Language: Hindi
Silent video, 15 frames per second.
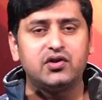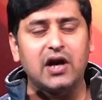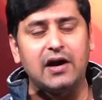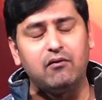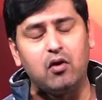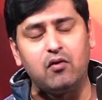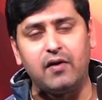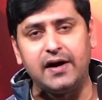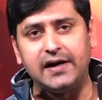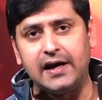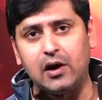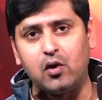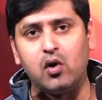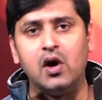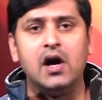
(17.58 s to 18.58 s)
चाहे वो वनडे
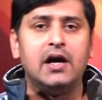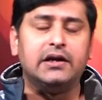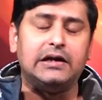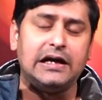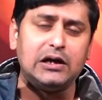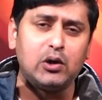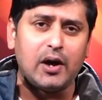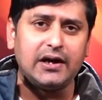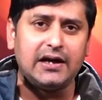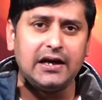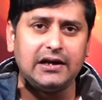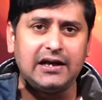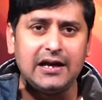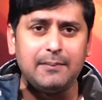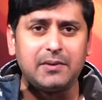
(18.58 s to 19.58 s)
हो टी ट्वेंटी
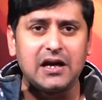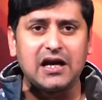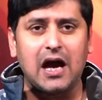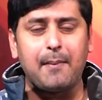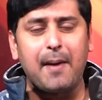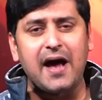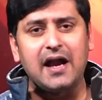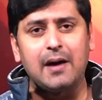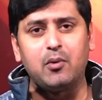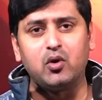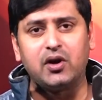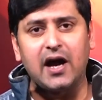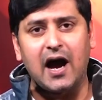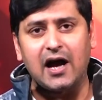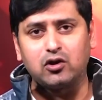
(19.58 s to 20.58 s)
टीम की कमान अब
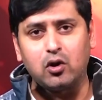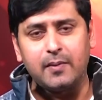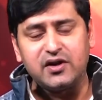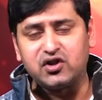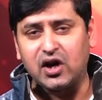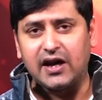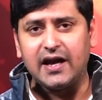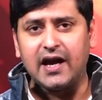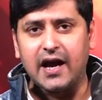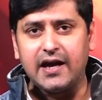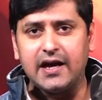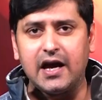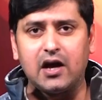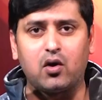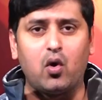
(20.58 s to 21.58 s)
उनके हाथों में चली गई
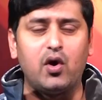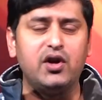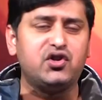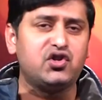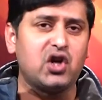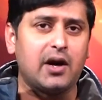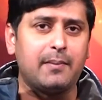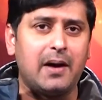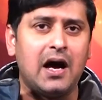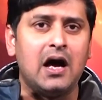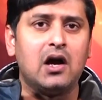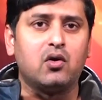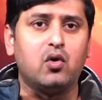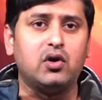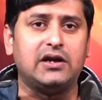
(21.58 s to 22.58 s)
है रोहित शर्मा
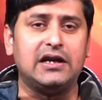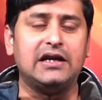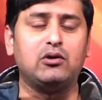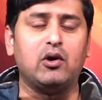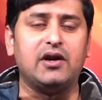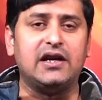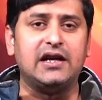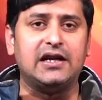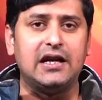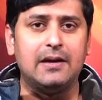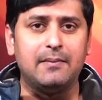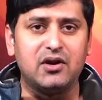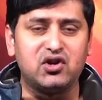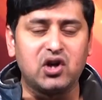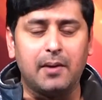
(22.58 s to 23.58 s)
को टी ट्वेंटी टीम
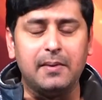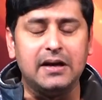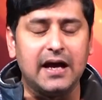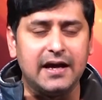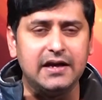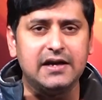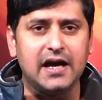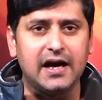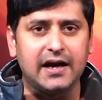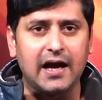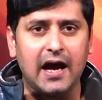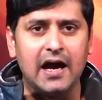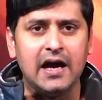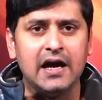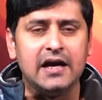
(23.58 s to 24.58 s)
में शामिल नहीं किया
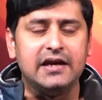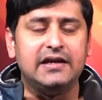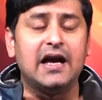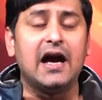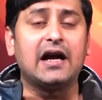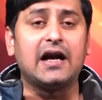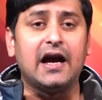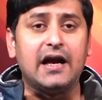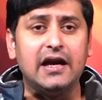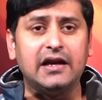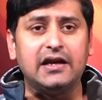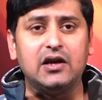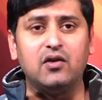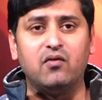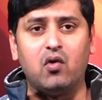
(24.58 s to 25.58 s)
गया है या कहें
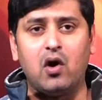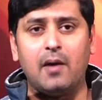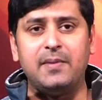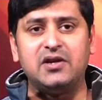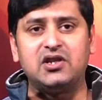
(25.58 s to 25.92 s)
कि वो अभी